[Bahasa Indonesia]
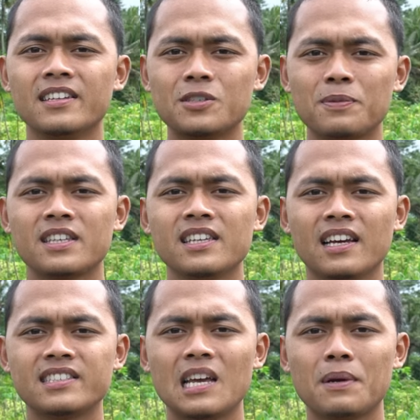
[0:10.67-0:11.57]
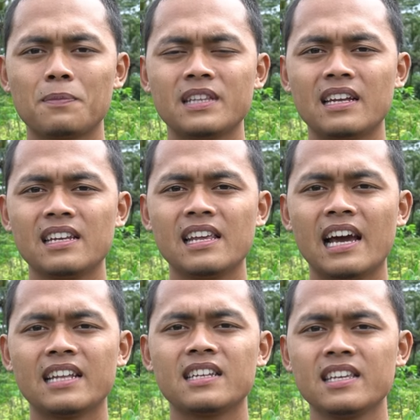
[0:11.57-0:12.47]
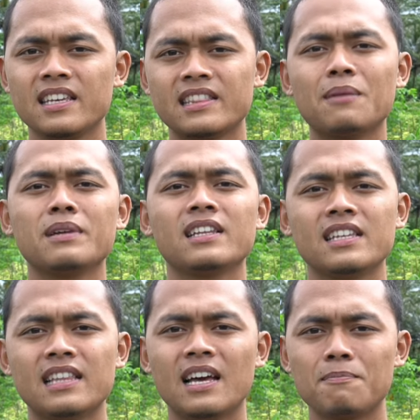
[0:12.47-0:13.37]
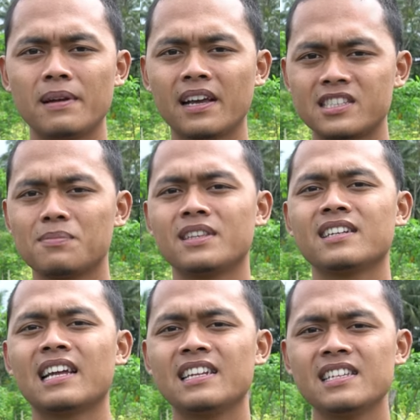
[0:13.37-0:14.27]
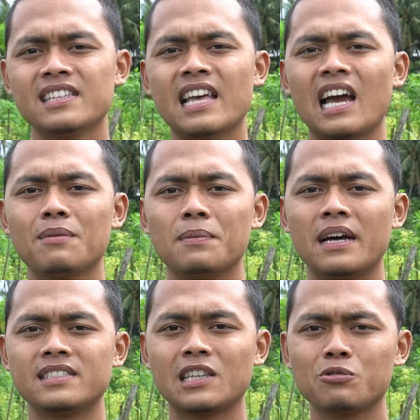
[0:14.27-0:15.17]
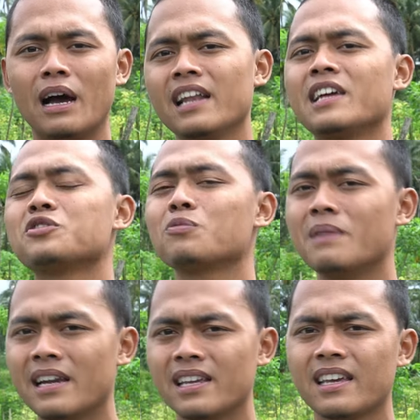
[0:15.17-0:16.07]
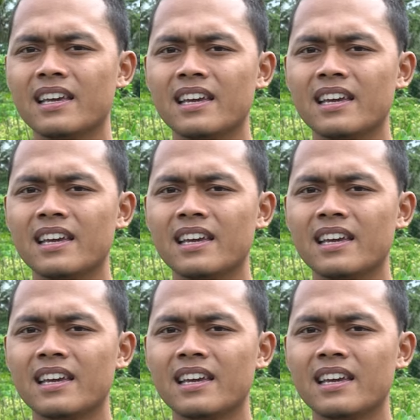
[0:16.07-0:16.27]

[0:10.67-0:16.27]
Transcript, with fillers: Seperti yang sahabat petani lihat di thumbnail kita Pada kesempatan kali ini kita akan membahas satu hal yang cukup menarik